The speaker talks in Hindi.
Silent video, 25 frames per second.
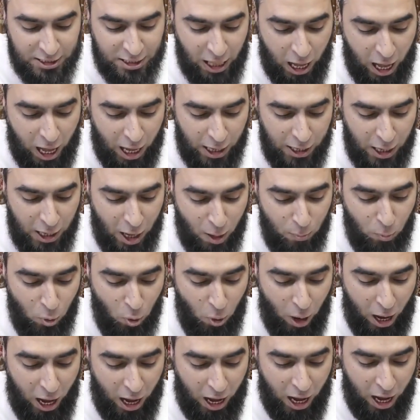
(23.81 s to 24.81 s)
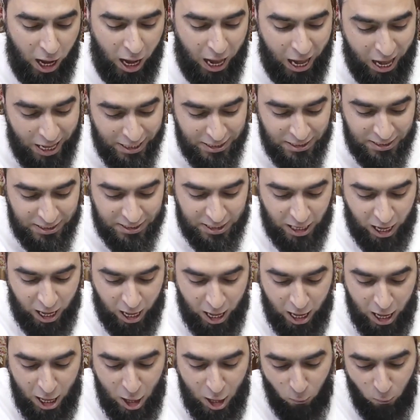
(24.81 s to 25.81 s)
तालमुहा अंता
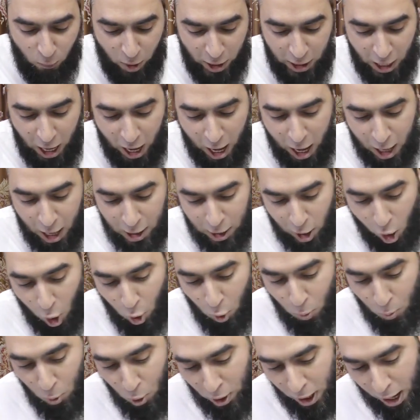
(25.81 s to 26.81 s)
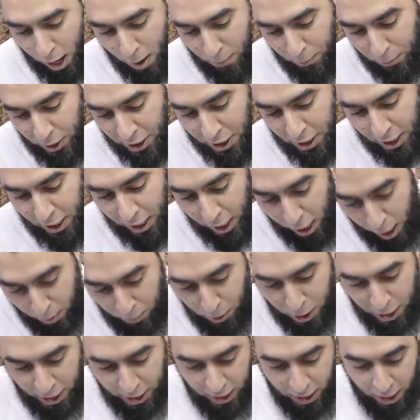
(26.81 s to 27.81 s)
वला कौमुका मिन
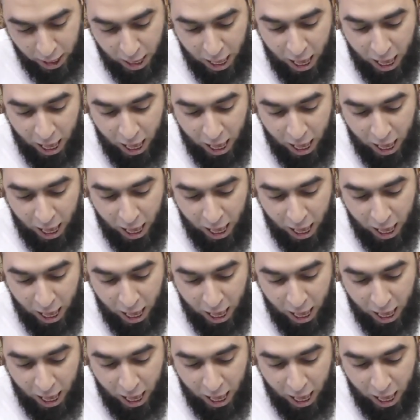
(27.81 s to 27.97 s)
कबली